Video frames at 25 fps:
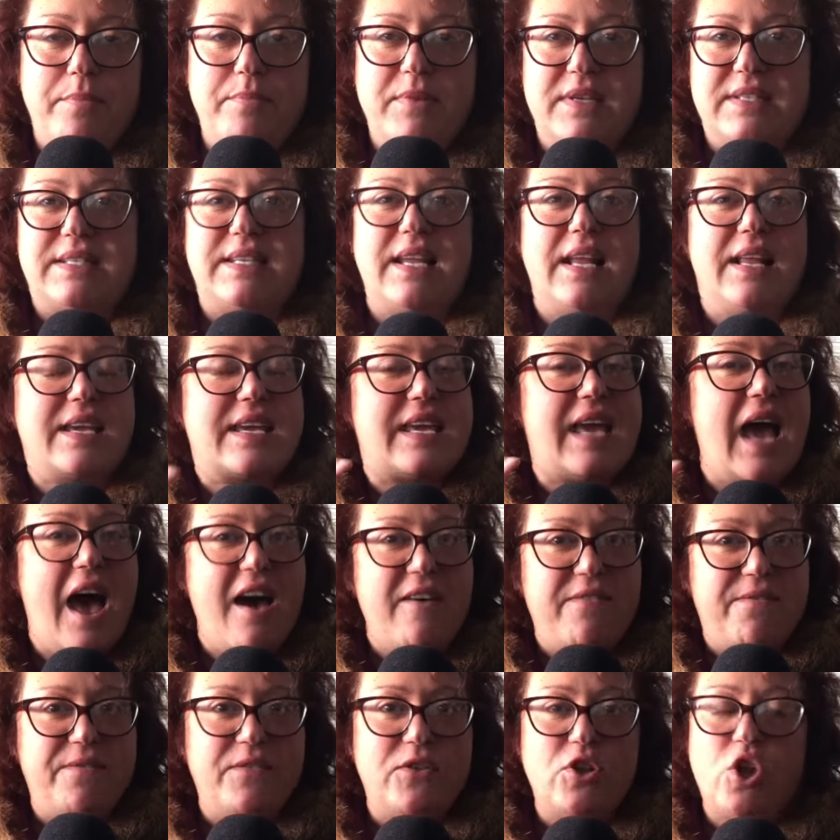Il
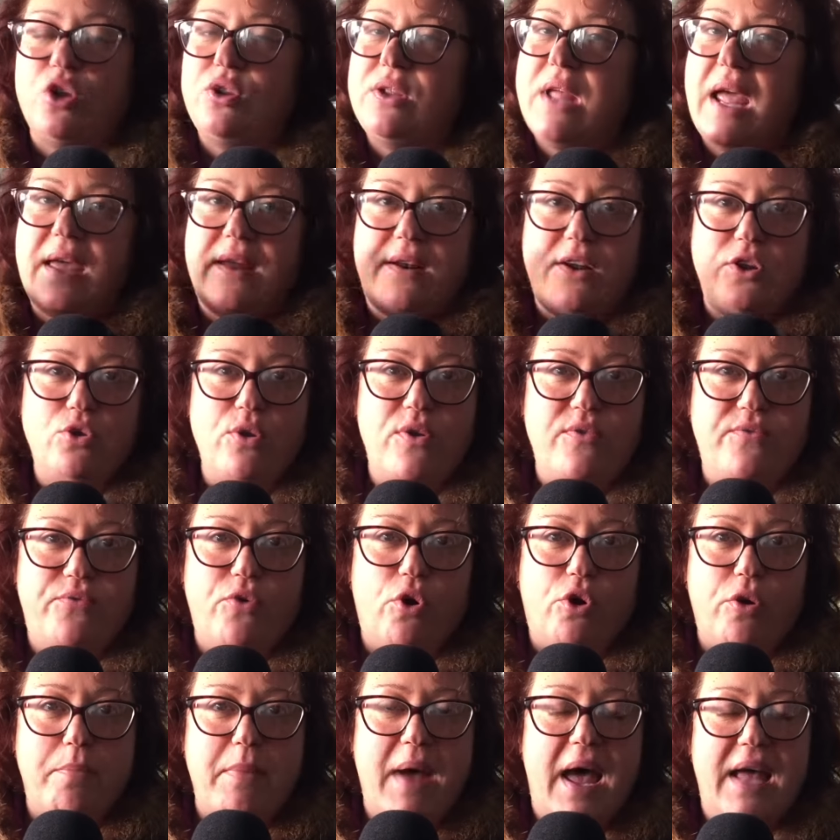CAF non erano
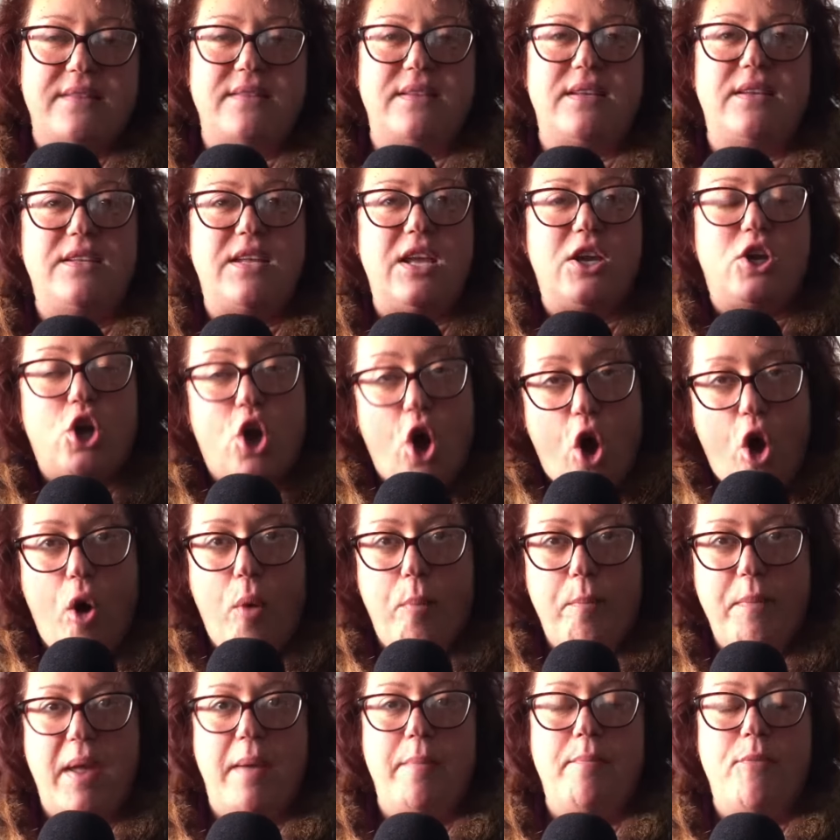informati di
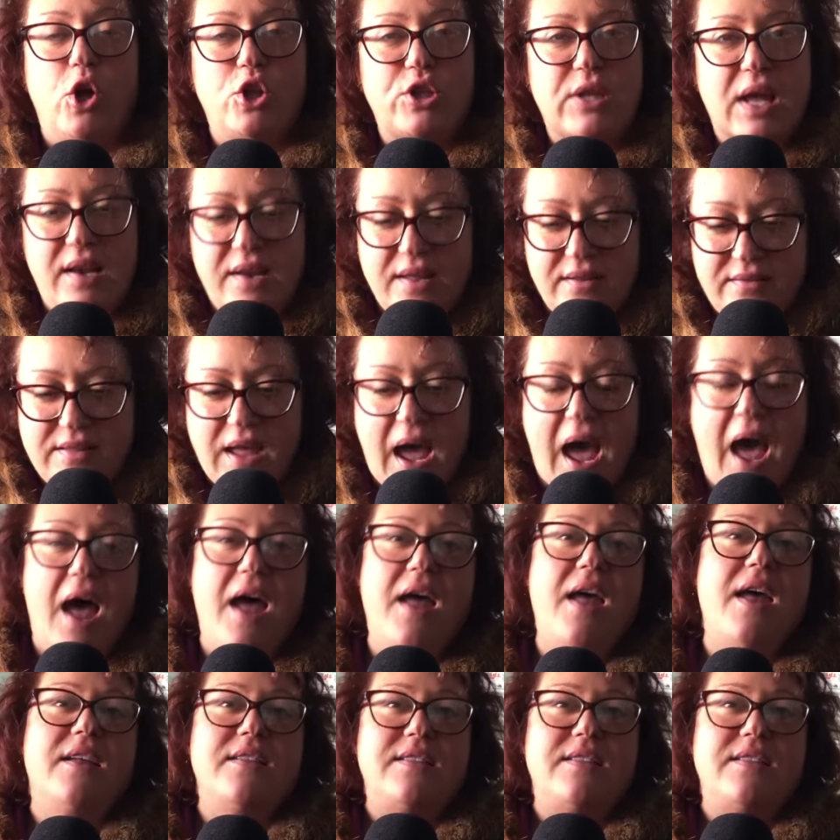come, modalità,